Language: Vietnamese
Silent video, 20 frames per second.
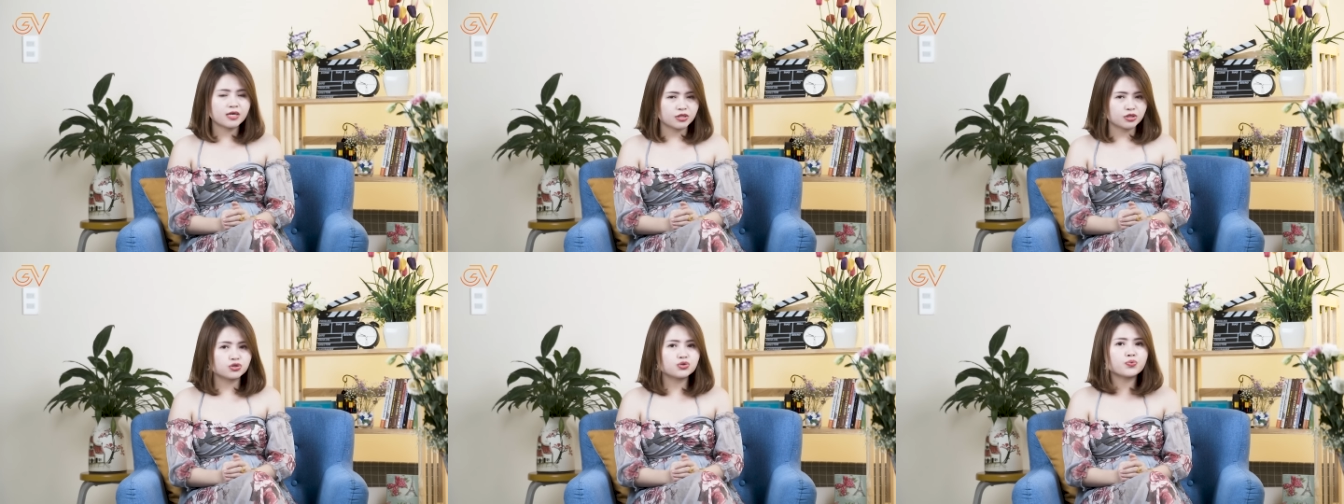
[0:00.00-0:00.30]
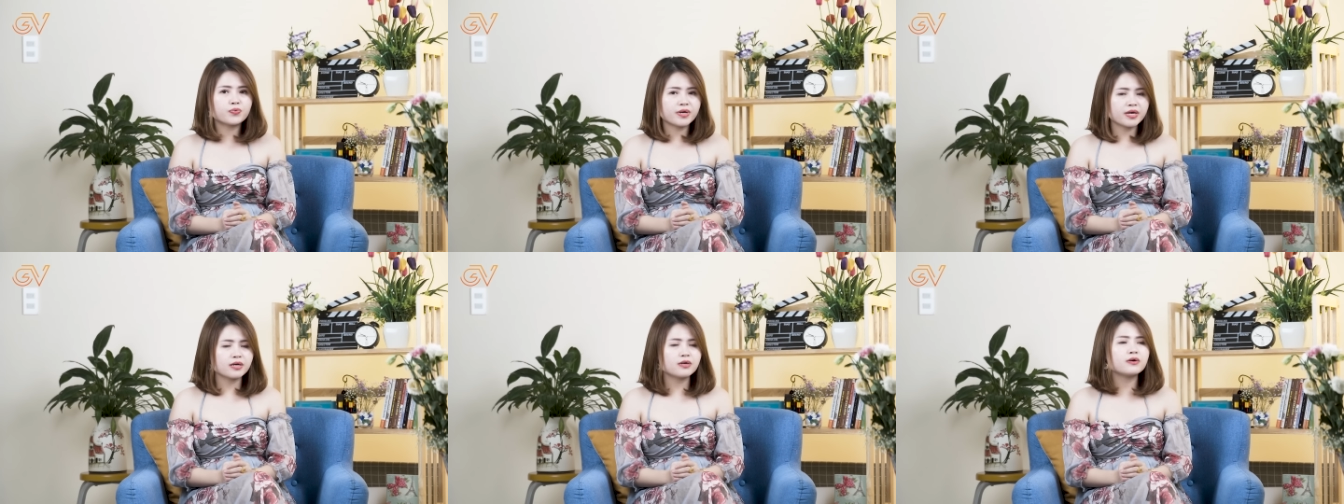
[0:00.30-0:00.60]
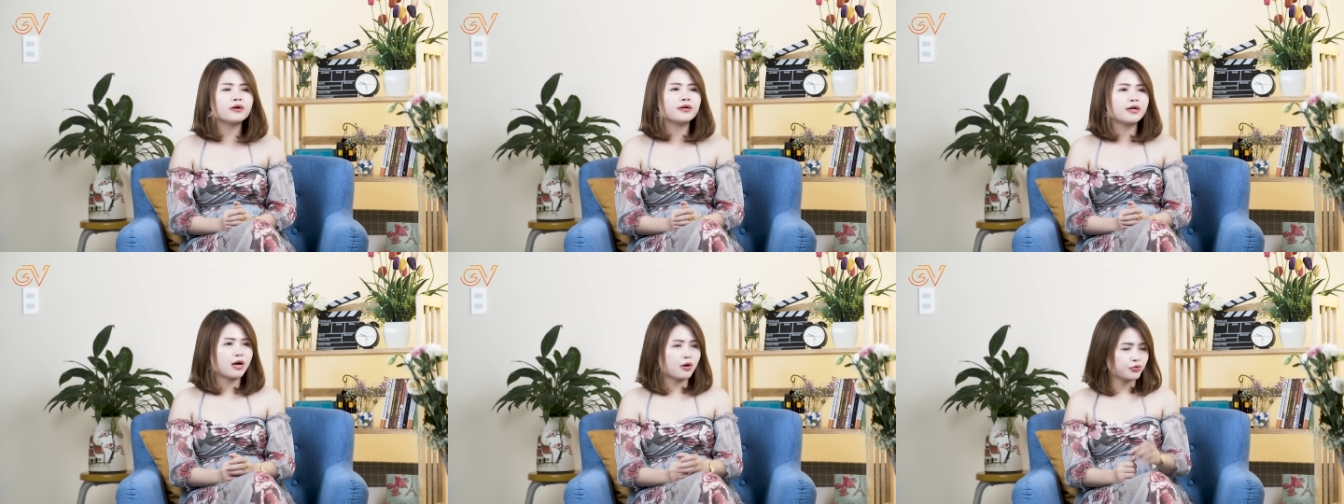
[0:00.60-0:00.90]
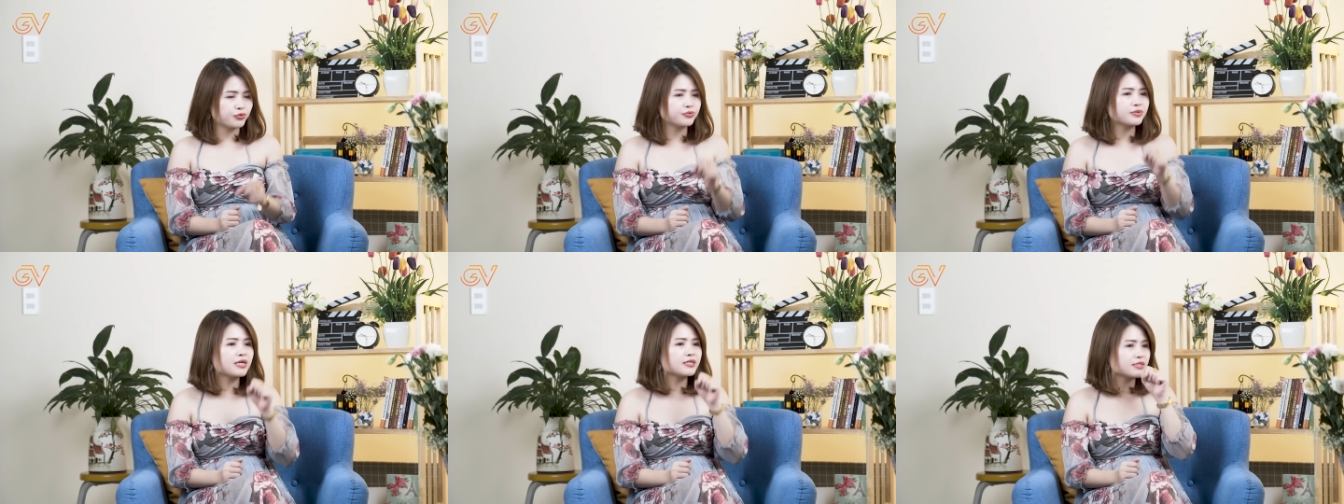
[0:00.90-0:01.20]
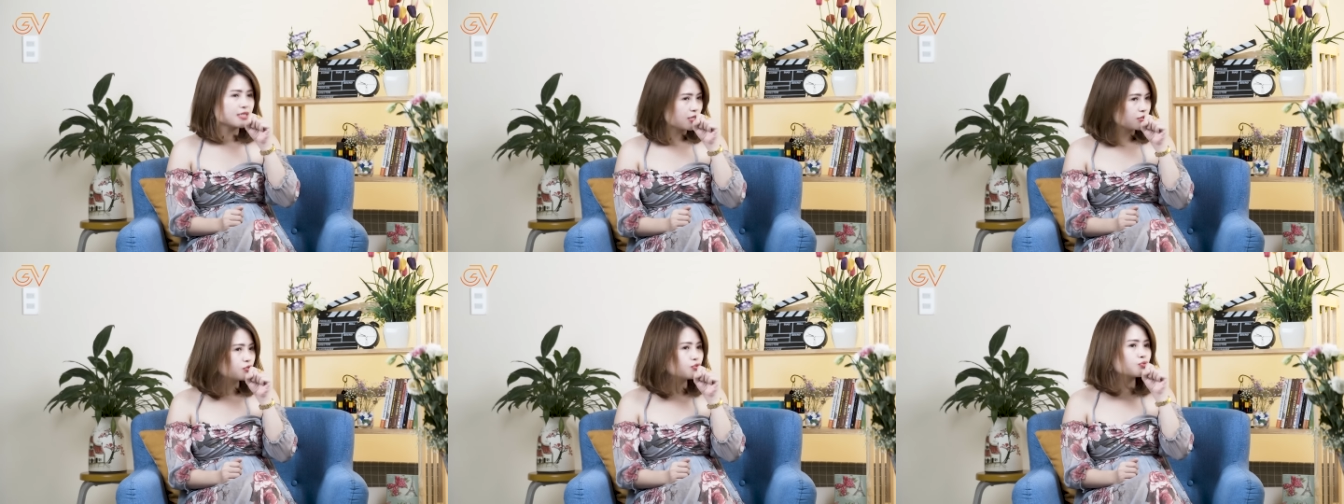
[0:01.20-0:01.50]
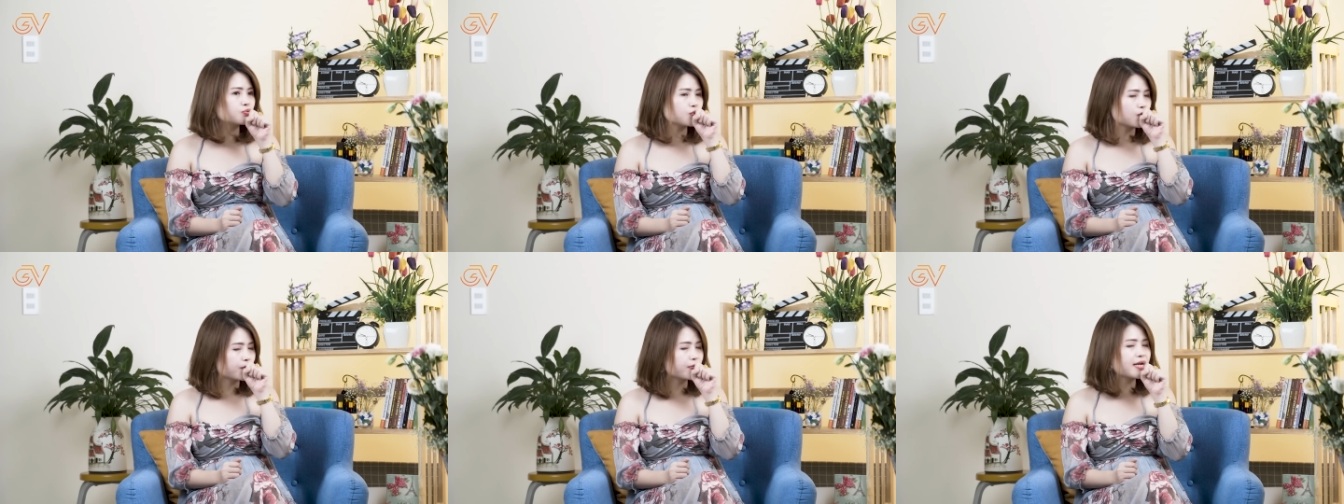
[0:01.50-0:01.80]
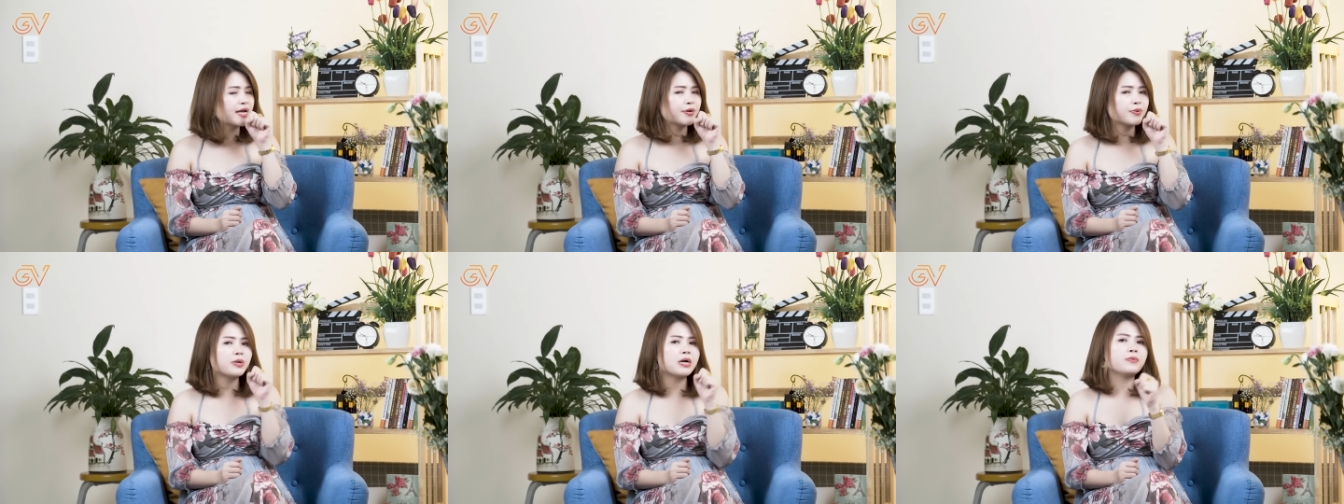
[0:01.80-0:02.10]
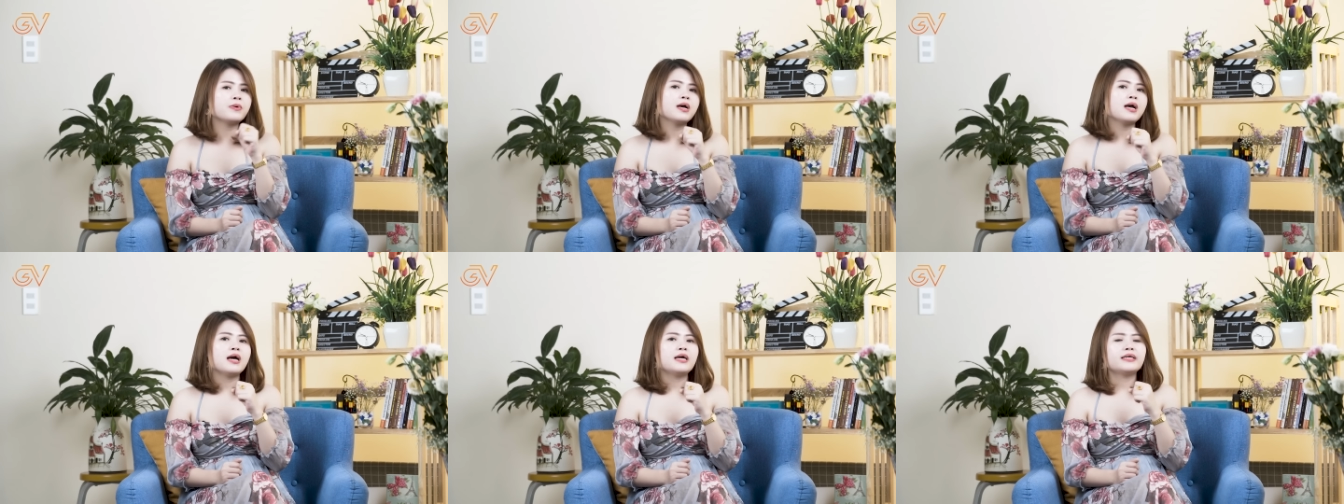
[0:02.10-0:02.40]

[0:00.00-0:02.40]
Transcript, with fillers: sụp ấy gọi đầu chúng ta sẽ sụp sụp cái này đúng không